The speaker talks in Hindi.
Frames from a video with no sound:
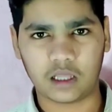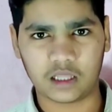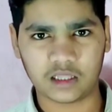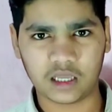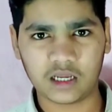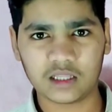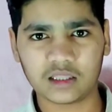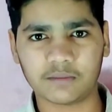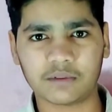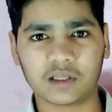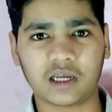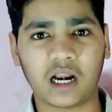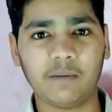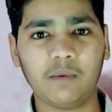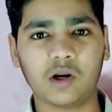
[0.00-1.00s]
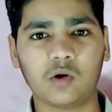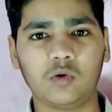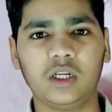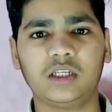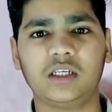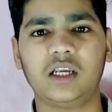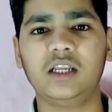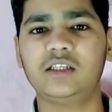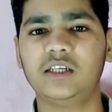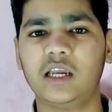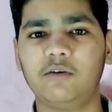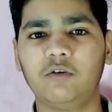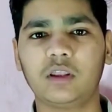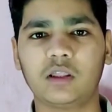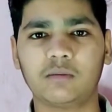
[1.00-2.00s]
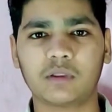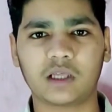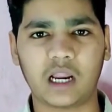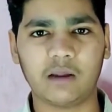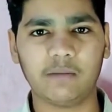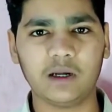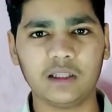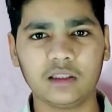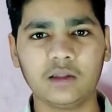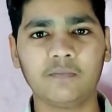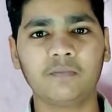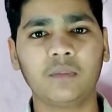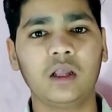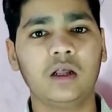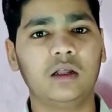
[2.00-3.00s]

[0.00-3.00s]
हज़ार सब्सक्राइबर होने चाहिए जेनवन सब्सक्राइबर्स